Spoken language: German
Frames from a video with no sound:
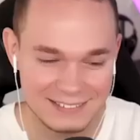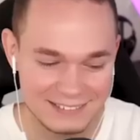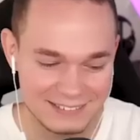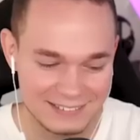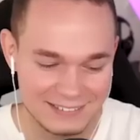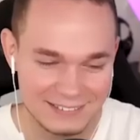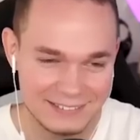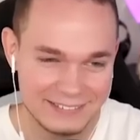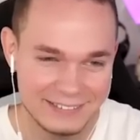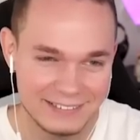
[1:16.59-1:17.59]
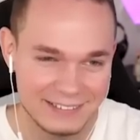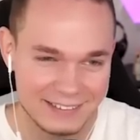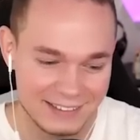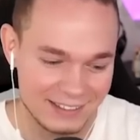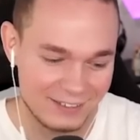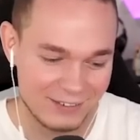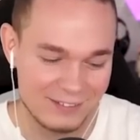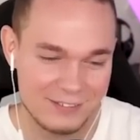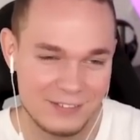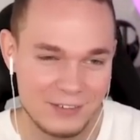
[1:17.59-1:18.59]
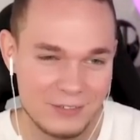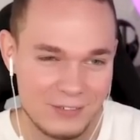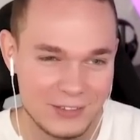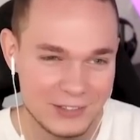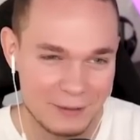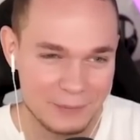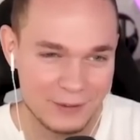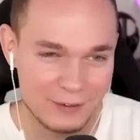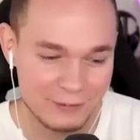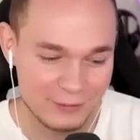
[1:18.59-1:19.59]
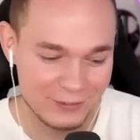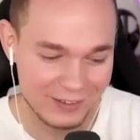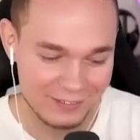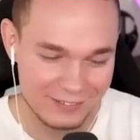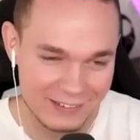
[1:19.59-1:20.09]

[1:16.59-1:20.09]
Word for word: Mhm. 22 Sekunden sind schon abgelaufen, Lukas,